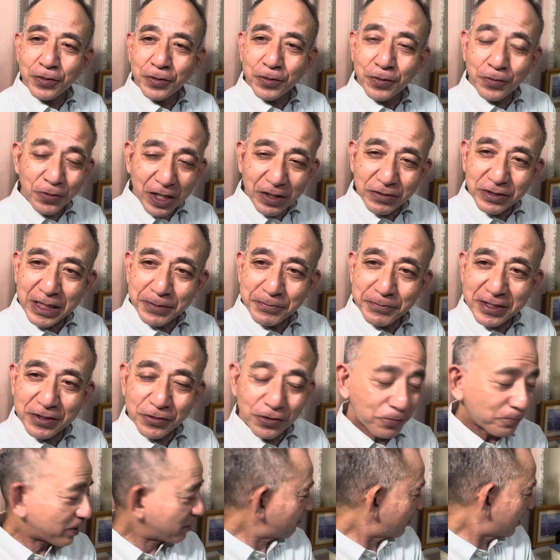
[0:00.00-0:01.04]
おはようございます。
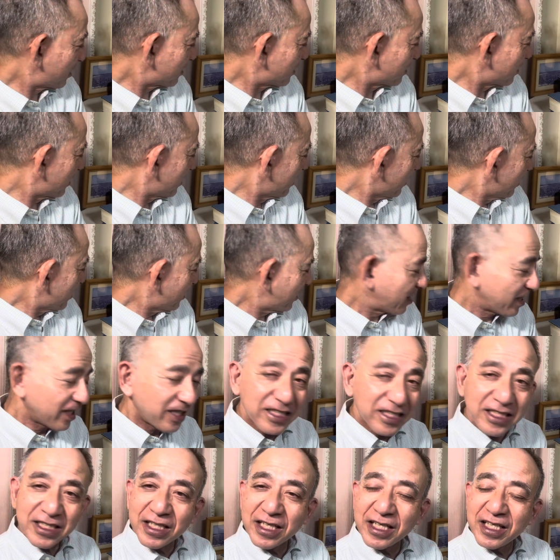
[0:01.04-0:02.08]
こんばんはですね。
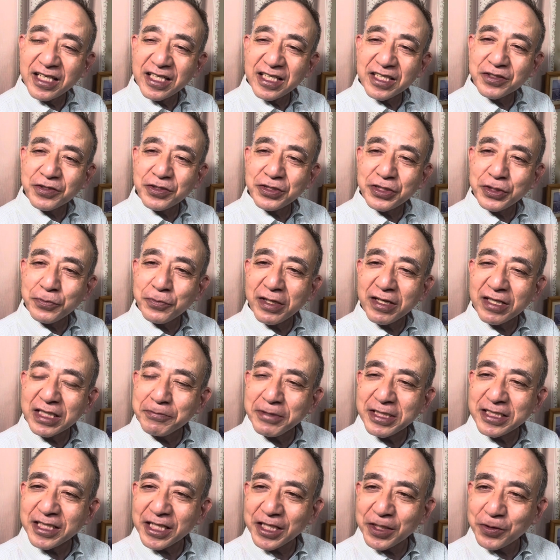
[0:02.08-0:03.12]
えー、えー、9時回り
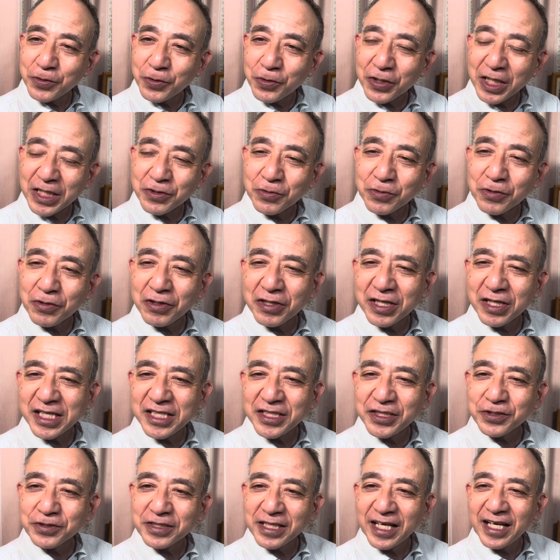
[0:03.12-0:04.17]
ましたけど、ノーカットの編
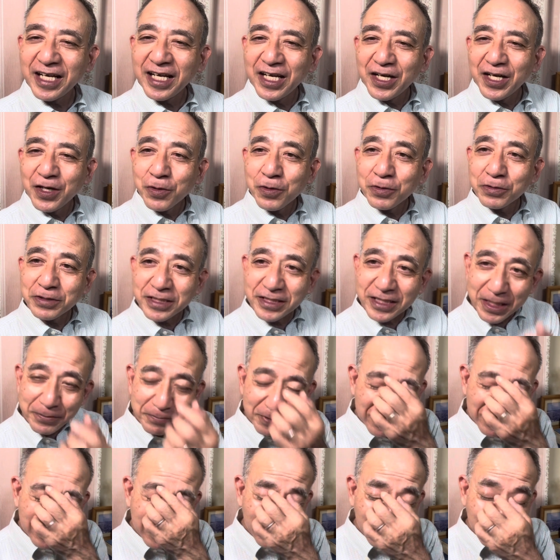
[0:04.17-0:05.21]
集でお送りしてい
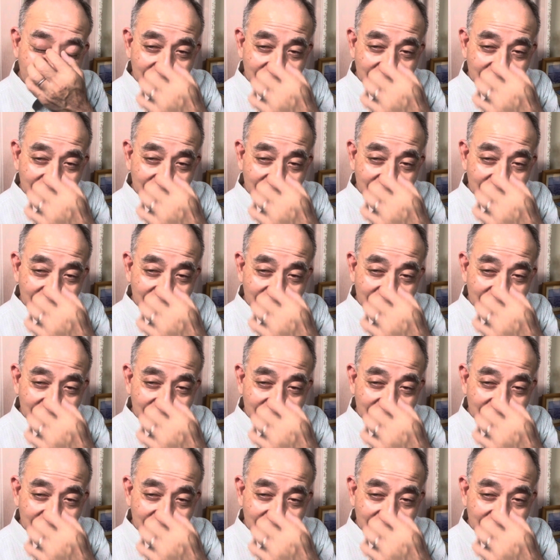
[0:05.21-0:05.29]
ます。